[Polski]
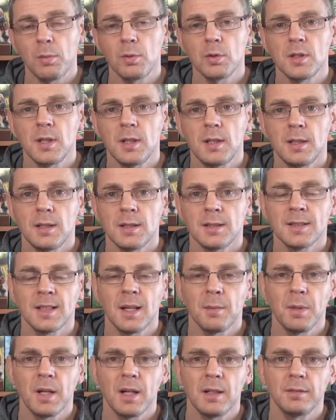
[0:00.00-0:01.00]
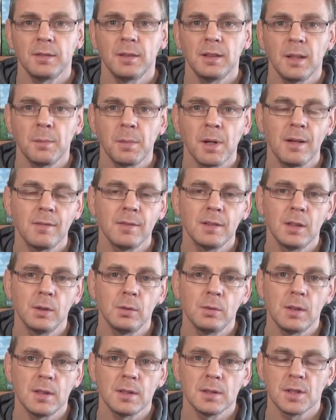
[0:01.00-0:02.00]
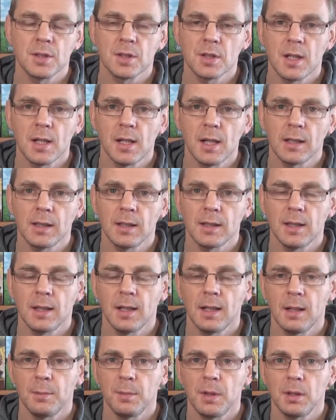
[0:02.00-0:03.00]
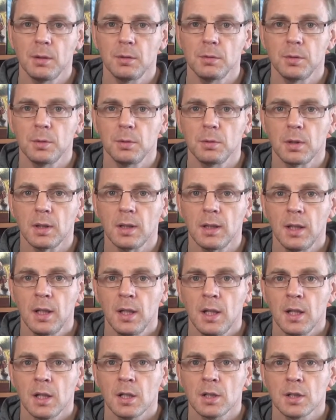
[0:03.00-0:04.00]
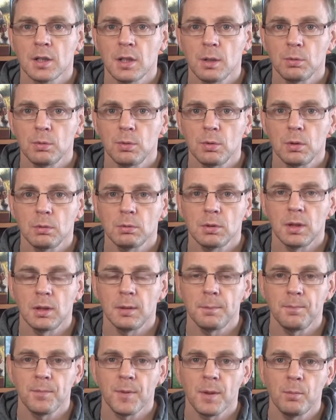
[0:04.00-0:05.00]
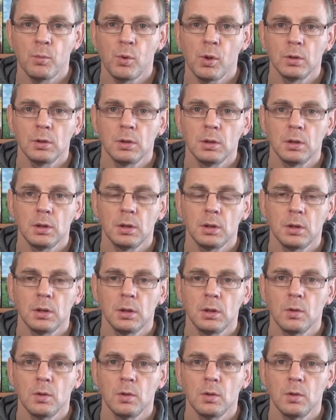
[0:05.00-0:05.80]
oprócz tej zabawy naprawdę tu jest szereg takich elementów, które kształtują ten młody e,